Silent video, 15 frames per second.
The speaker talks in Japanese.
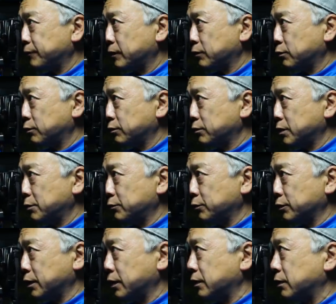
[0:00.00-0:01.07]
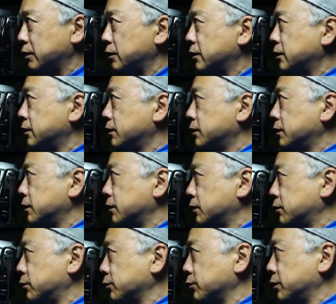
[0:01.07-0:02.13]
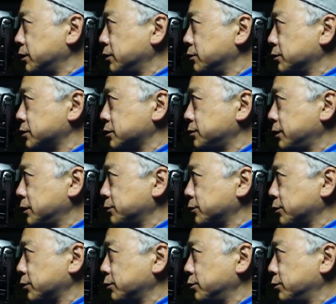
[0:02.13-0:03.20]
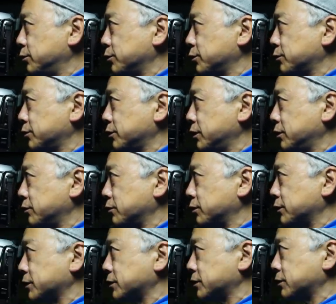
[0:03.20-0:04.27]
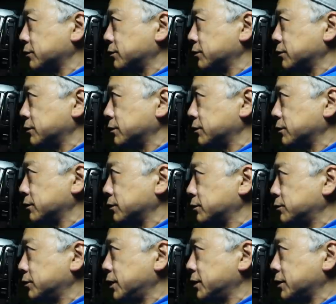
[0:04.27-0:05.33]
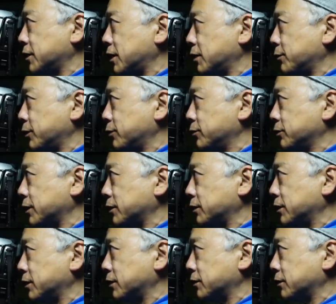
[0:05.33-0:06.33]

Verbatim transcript: これはもうね、この EOS5 の能力によりますけど暗いんでね今夜なんで